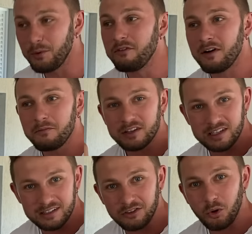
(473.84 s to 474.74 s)
e vamos fazer
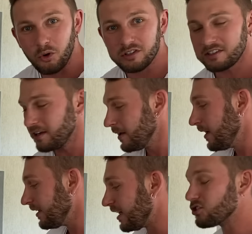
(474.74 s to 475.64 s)
esse doce
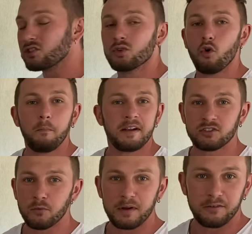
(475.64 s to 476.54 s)
que é super,
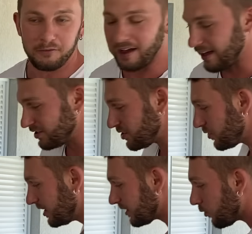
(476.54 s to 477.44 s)
super fácil.
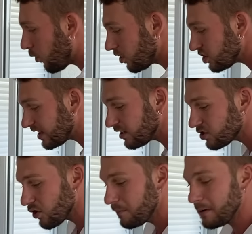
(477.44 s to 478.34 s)
Então hoje tem
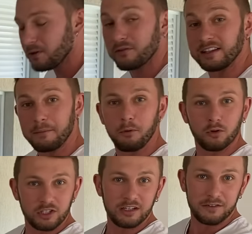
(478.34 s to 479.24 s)
sobre. Não vai ter bolo
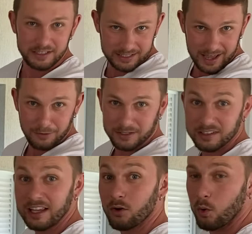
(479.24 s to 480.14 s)
de aniversário, mas vai
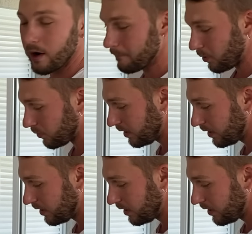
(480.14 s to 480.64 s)
ter crumble.